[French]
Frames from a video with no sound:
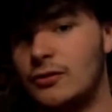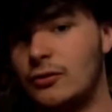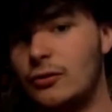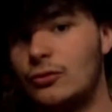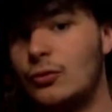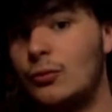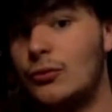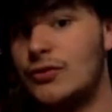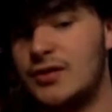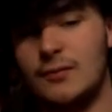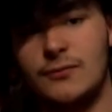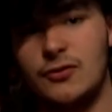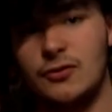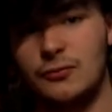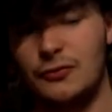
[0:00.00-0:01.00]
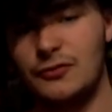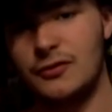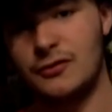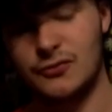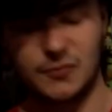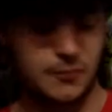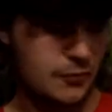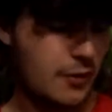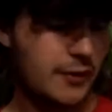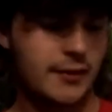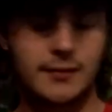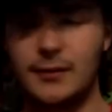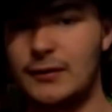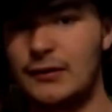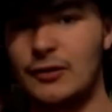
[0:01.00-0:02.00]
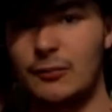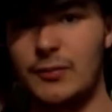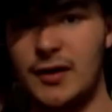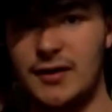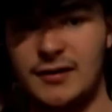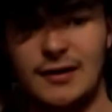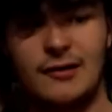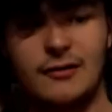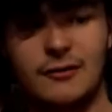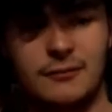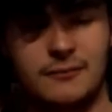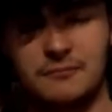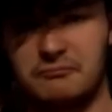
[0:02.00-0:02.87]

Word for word: c'est le truc le plus simple du monde. Tu prends un adaptateur Péritel.